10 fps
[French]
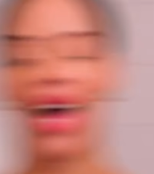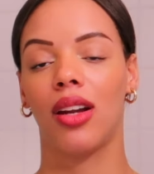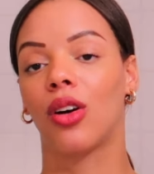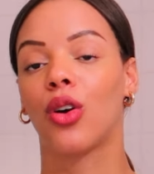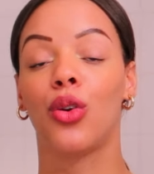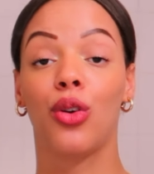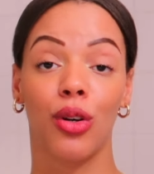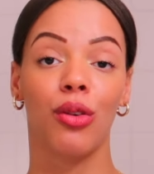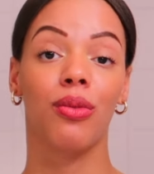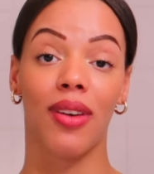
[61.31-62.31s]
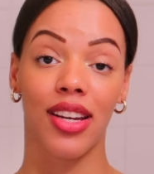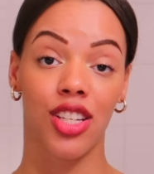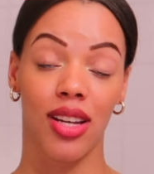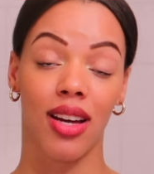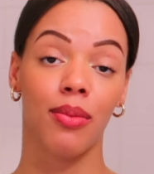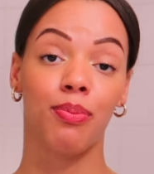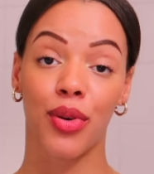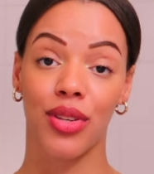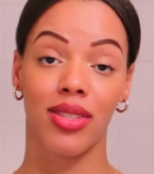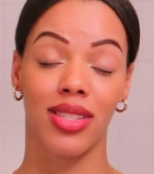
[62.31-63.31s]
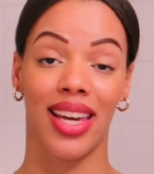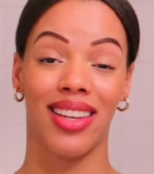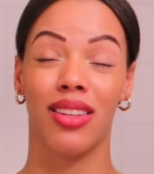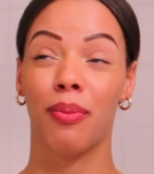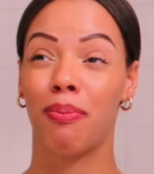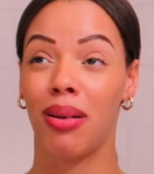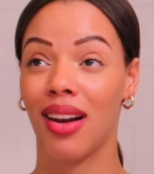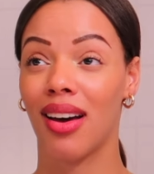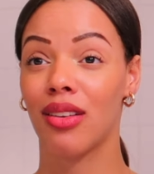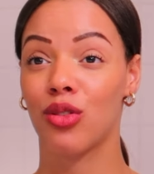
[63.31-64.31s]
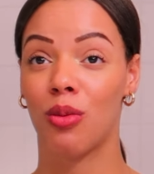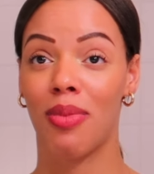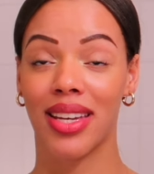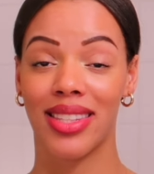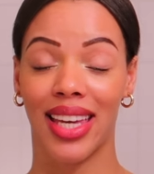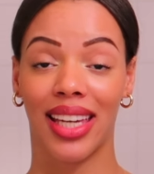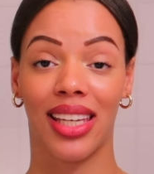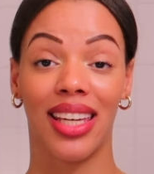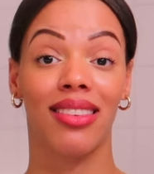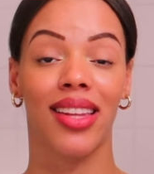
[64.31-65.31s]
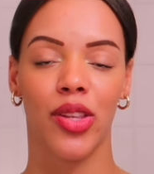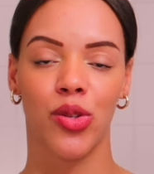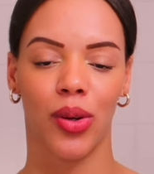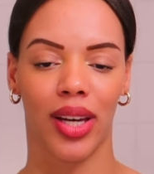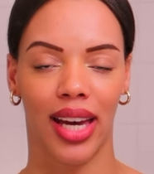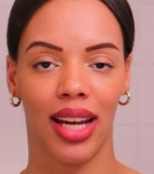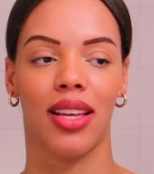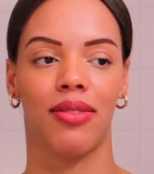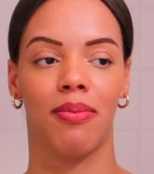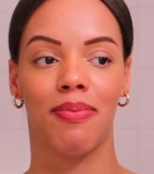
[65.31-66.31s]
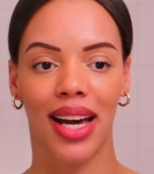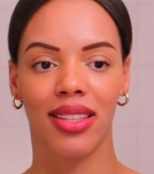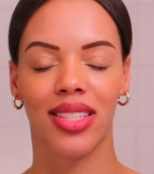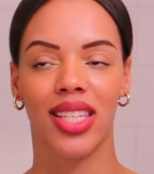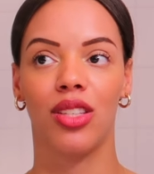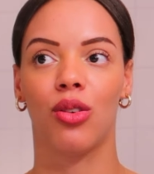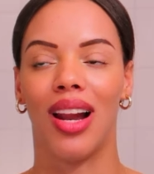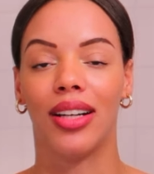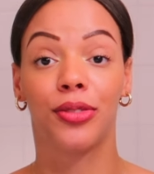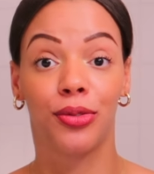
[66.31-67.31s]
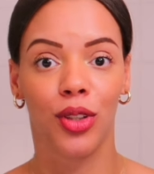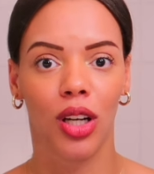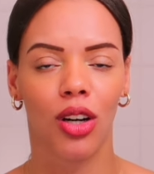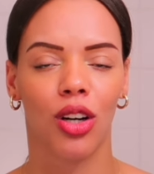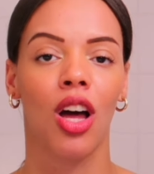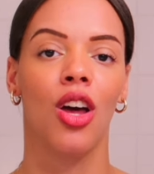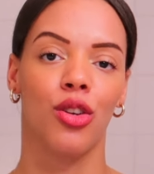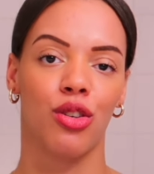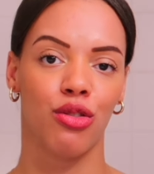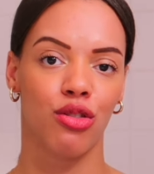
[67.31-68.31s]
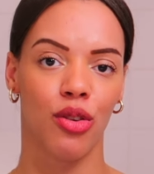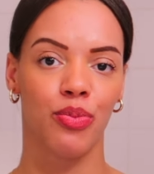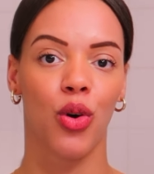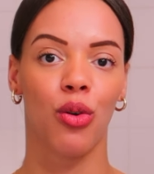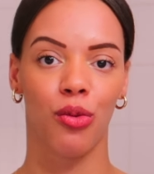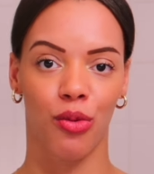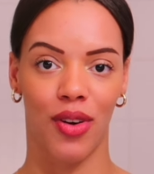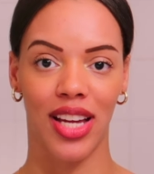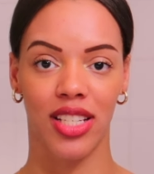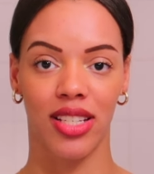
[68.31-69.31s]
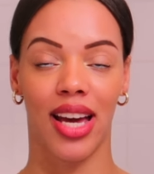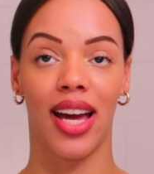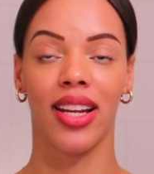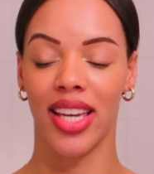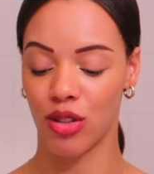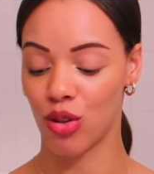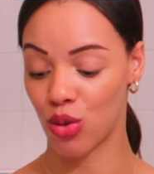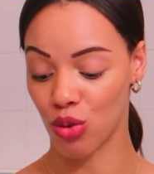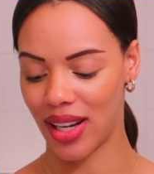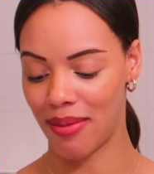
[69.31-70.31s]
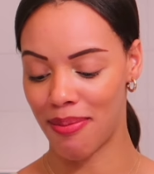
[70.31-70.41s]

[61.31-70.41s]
Alors, le vagin possède plein de bactéries naturelles. Ça fait partie de la flore justement vaginale et ce sont les